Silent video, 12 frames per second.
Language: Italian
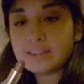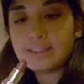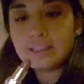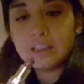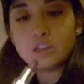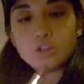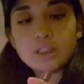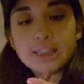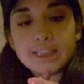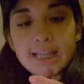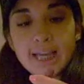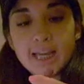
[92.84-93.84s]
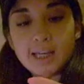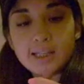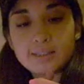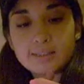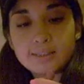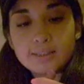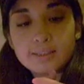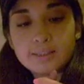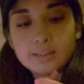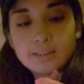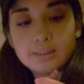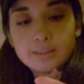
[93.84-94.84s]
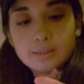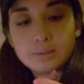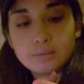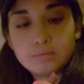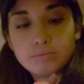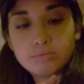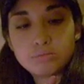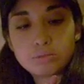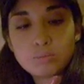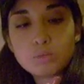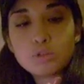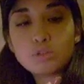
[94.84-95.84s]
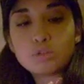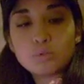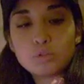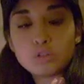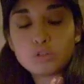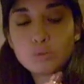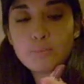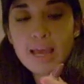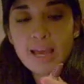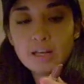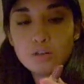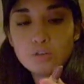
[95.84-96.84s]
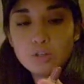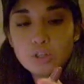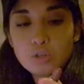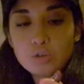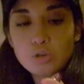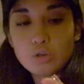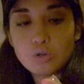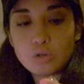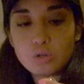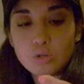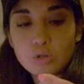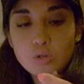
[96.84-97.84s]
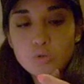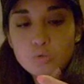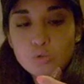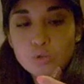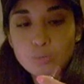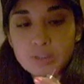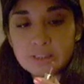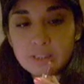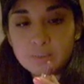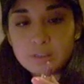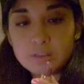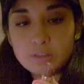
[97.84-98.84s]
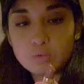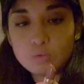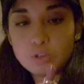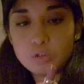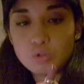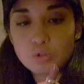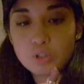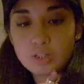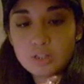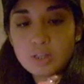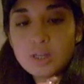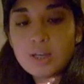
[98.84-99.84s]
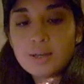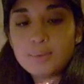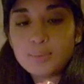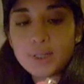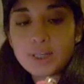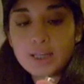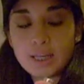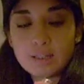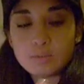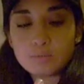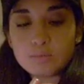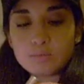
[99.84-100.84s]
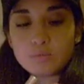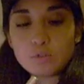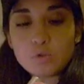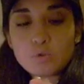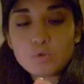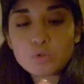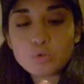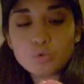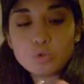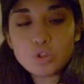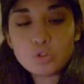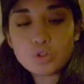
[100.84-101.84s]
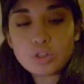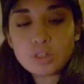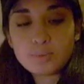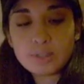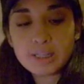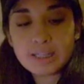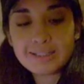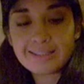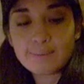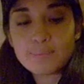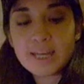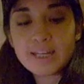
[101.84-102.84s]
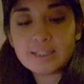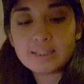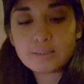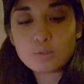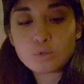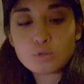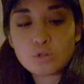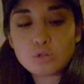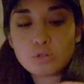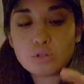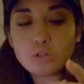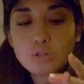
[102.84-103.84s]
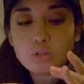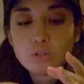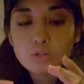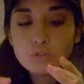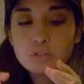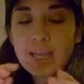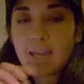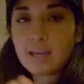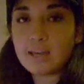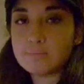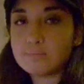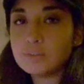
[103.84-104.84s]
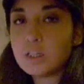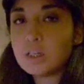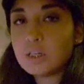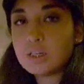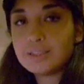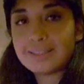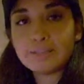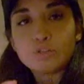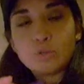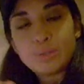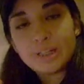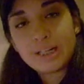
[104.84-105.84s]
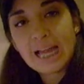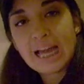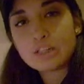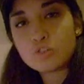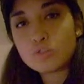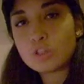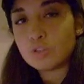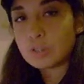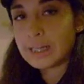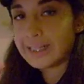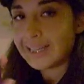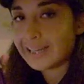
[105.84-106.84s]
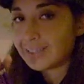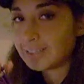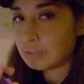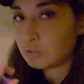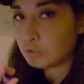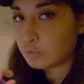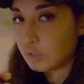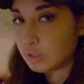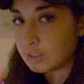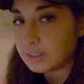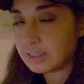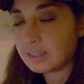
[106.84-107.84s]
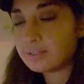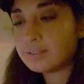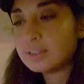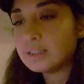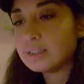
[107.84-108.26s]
antico ed è eh, molto molto bello, io lo, lo uso praticamente tutti i giorni perché lo uso tutti i giorni perché sta bene da solo, non è tanto perlato e non è neanche tanto forte